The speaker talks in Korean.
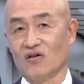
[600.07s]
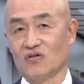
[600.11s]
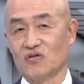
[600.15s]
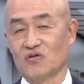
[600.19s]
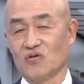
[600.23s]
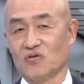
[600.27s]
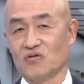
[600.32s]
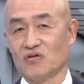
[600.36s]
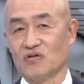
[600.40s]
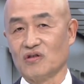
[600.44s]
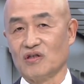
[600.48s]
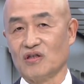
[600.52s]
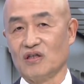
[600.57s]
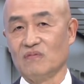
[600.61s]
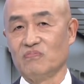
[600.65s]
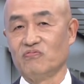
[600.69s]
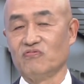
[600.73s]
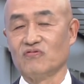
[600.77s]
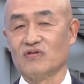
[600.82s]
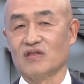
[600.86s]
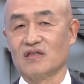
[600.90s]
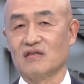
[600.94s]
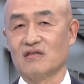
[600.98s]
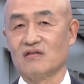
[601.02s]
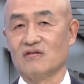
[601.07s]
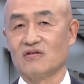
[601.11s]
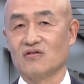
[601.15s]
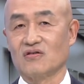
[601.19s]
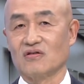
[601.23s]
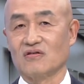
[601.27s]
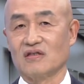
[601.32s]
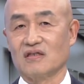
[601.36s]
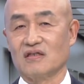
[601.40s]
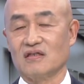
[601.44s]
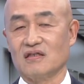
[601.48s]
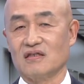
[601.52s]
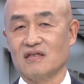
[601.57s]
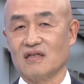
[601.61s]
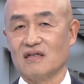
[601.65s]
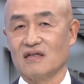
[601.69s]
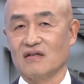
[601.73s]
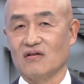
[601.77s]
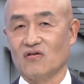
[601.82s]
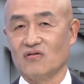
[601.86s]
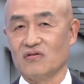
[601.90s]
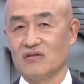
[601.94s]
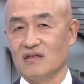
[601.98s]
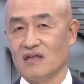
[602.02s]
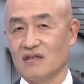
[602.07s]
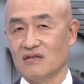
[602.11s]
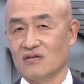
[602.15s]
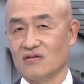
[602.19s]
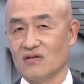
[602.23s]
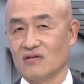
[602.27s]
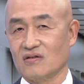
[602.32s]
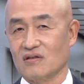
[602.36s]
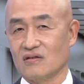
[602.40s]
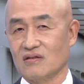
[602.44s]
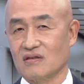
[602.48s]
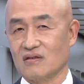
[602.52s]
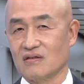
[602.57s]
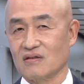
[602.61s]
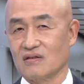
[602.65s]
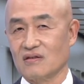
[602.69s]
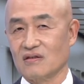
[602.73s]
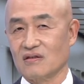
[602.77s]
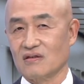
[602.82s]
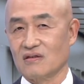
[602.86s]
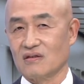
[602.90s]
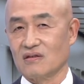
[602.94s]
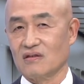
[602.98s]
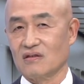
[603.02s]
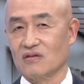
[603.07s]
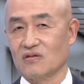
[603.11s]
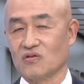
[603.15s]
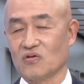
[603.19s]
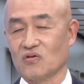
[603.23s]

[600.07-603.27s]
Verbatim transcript: 저는 2분기 실적이 시장 컨센서스를